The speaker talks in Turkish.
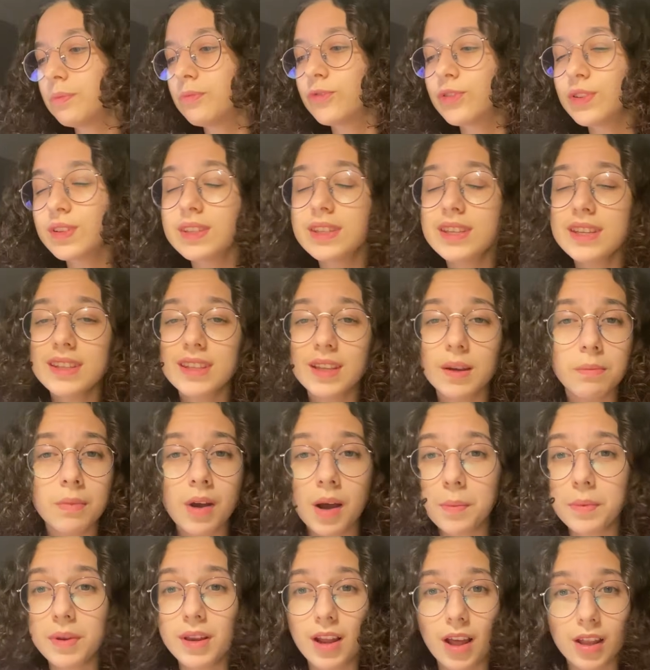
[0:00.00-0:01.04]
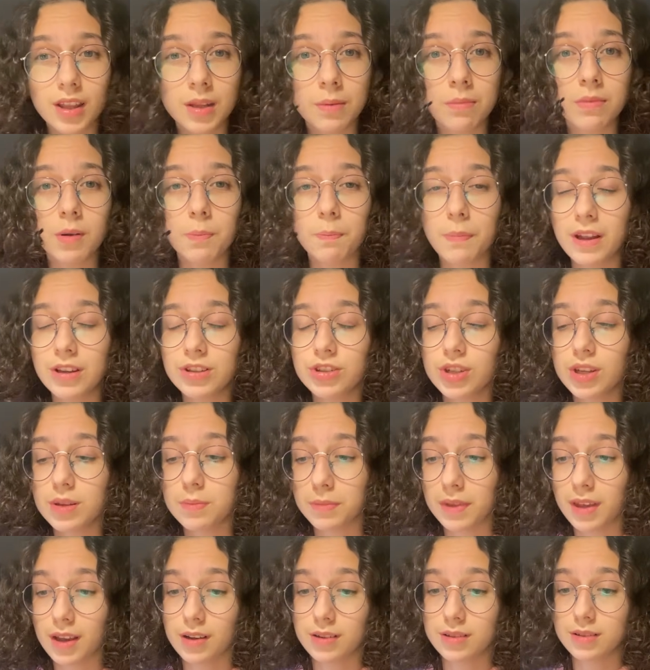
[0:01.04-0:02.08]
fiziği tamamıyla anlamak bence
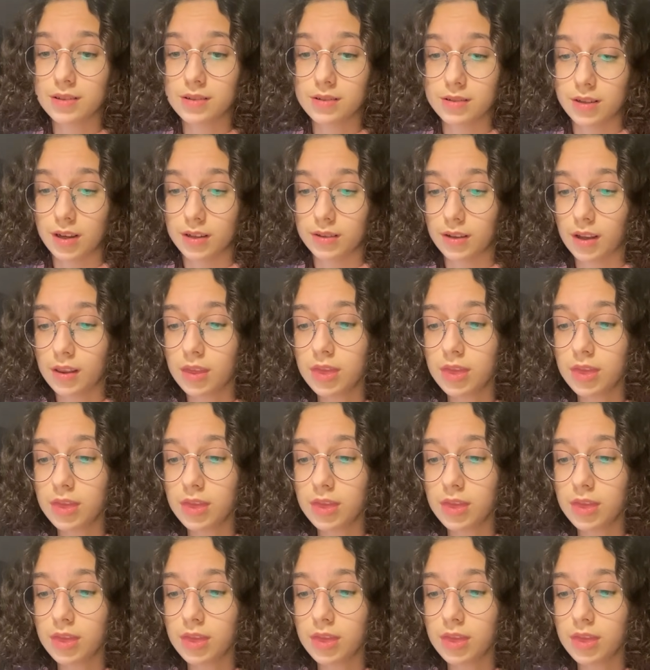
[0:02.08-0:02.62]
imkansız zaten.